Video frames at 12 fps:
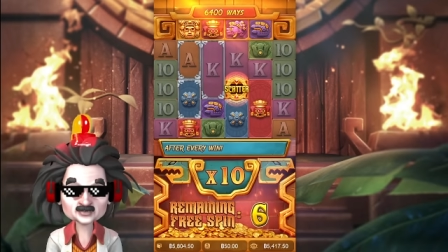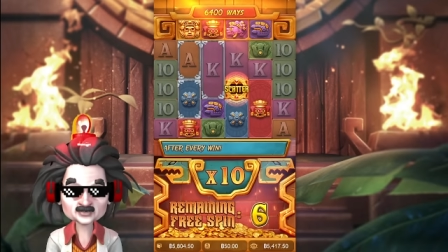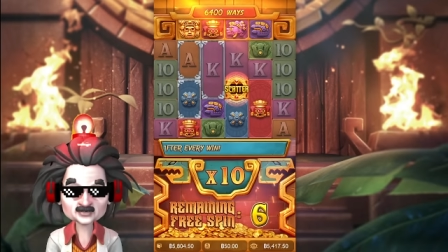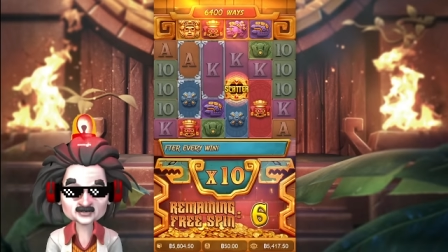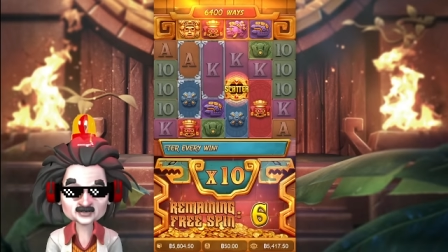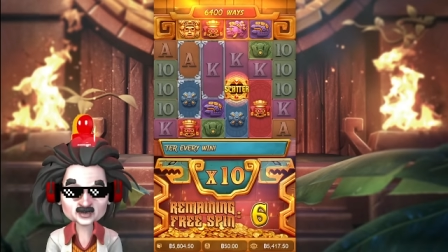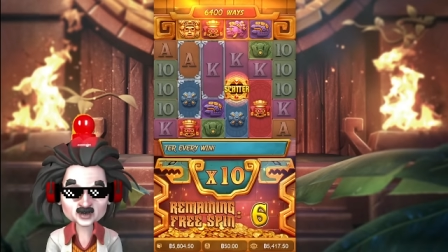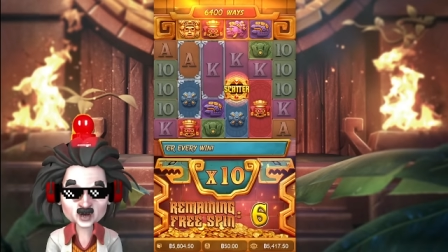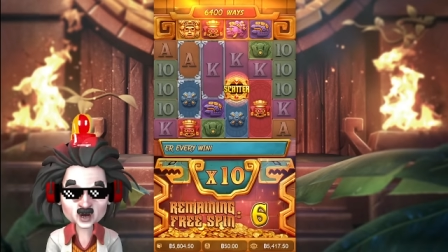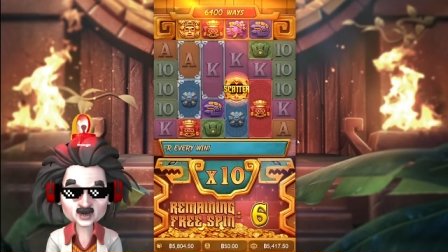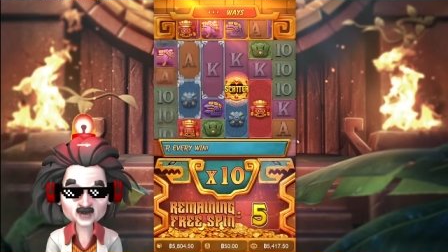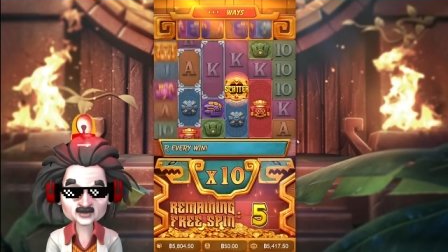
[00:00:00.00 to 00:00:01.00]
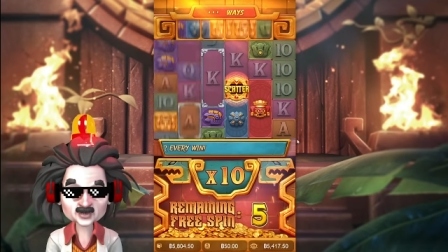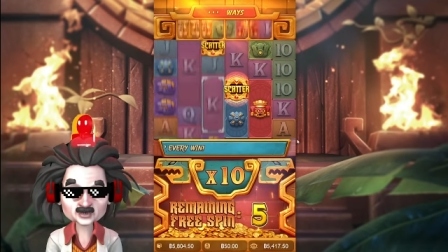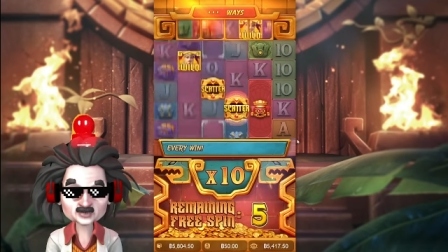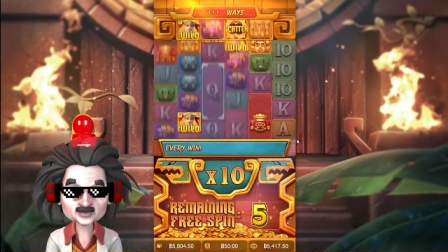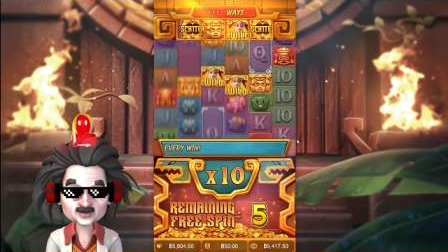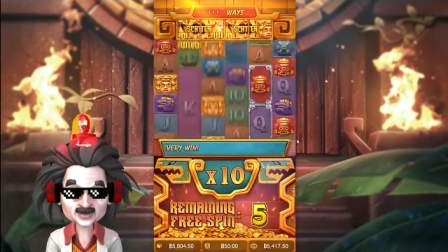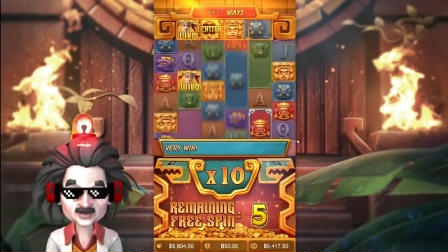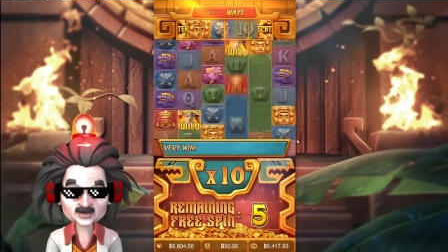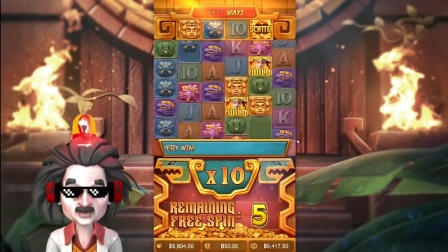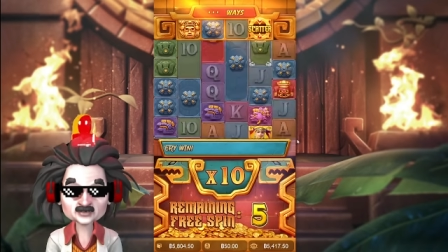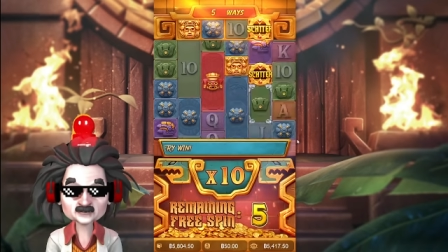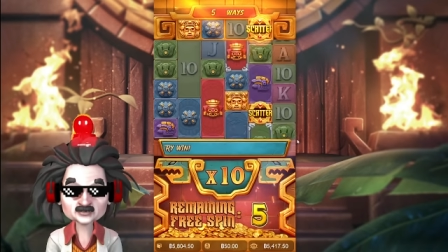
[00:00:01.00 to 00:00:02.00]
โอ้โหว้าวอีกแล้ว
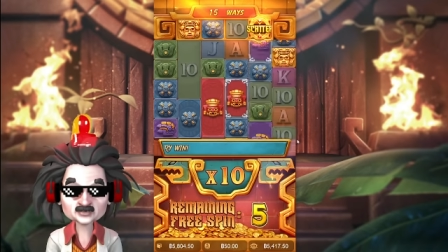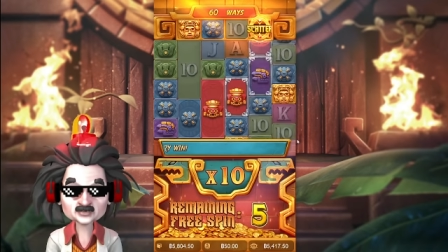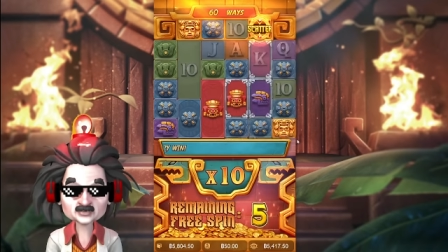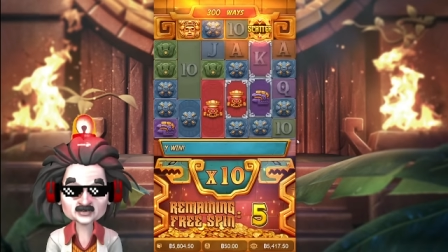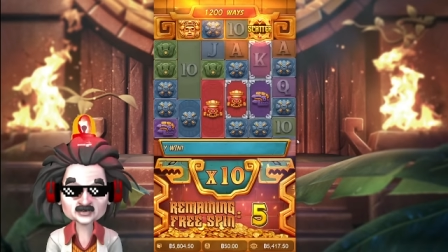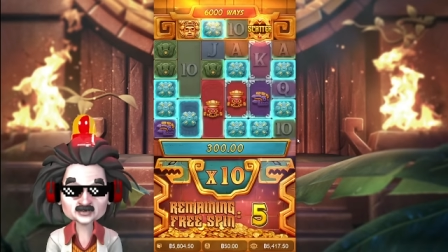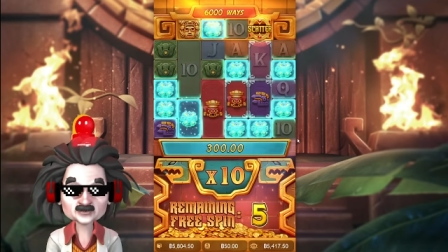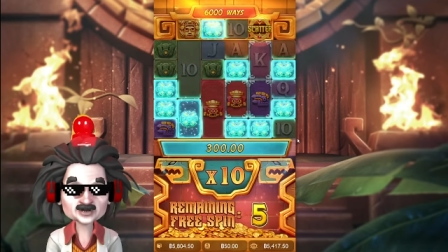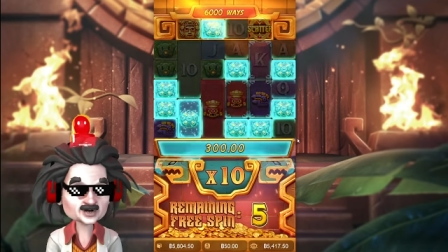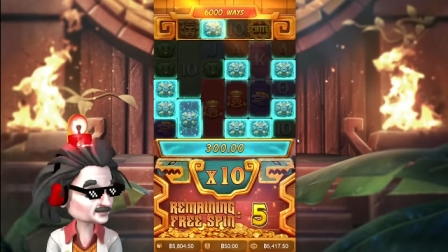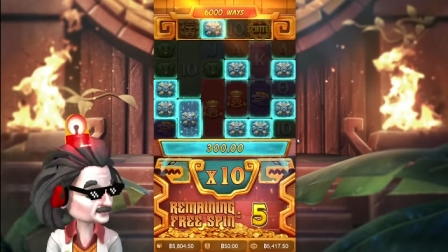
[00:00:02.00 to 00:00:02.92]
เนี่ย